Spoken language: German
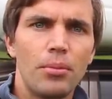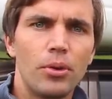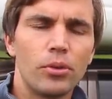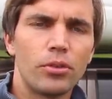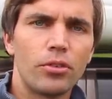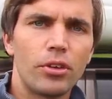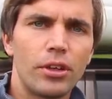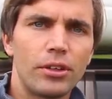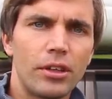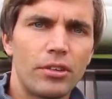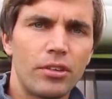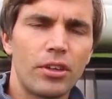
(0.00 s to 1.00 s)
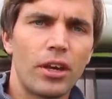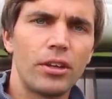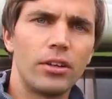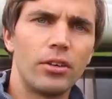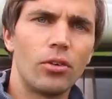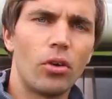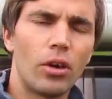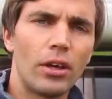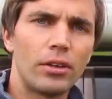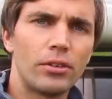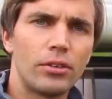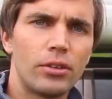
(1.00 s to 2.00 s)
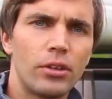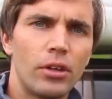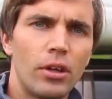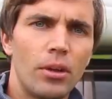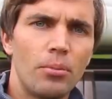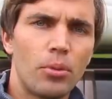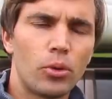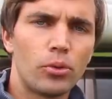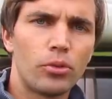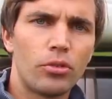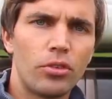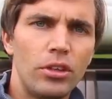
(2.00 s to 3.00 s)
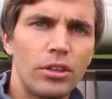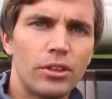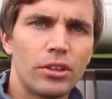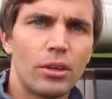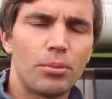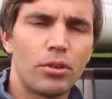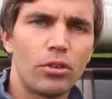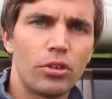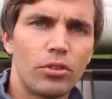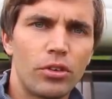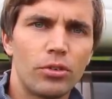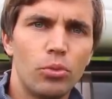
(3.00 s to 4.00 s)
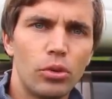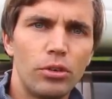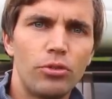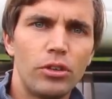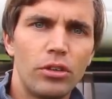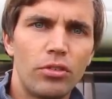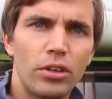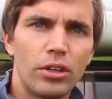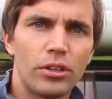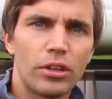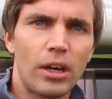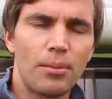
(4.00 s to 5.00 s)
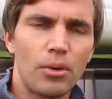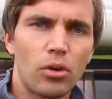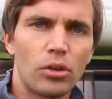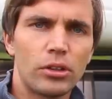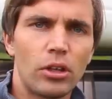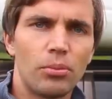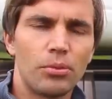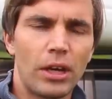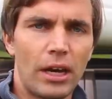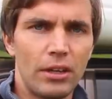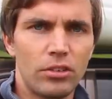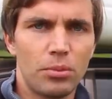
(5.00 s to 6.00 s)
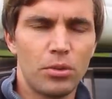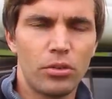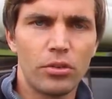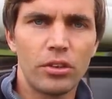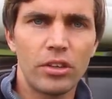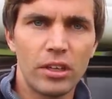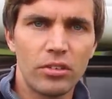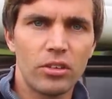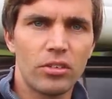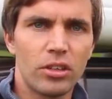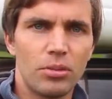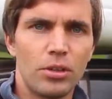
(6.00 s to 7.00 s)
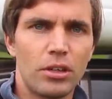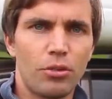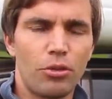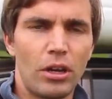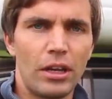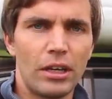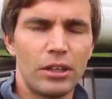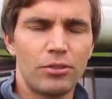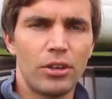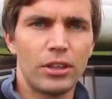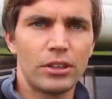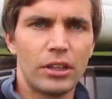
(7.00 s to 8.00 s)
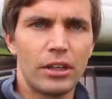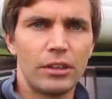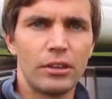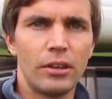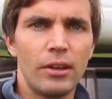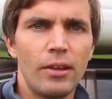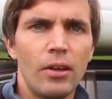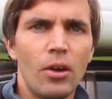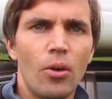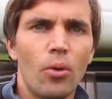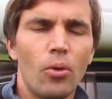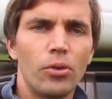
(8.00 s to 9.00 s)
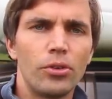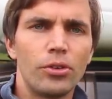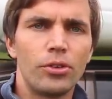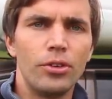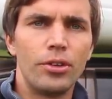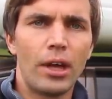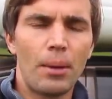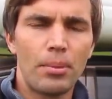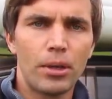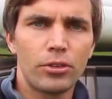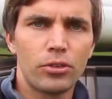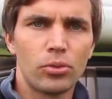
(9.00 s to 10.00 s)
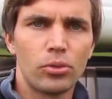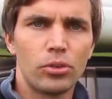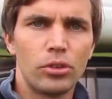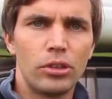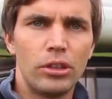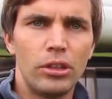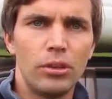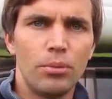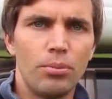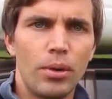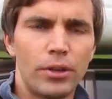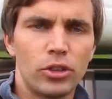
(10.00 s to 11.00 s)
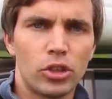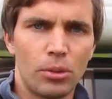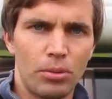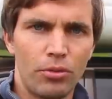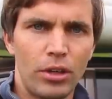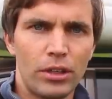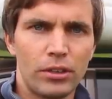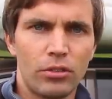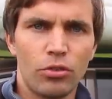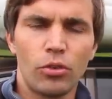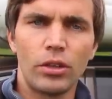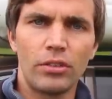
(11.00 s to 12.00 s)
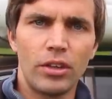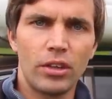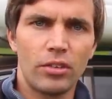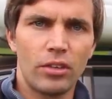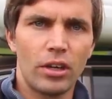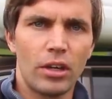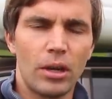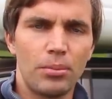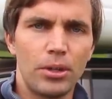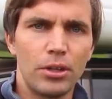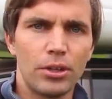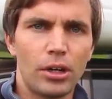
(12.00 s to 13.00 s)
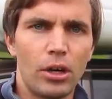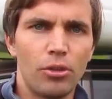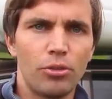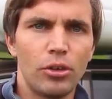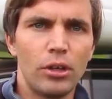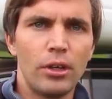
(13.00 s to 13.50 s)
benutzt hat. Das ist ein in Holland produzierter bzw. modifizierter Amarok, der um 30 bzw. 60 cm verlängert werden kann. Und da passt nun die bei Tischer bewährte 260er Kabine drauf,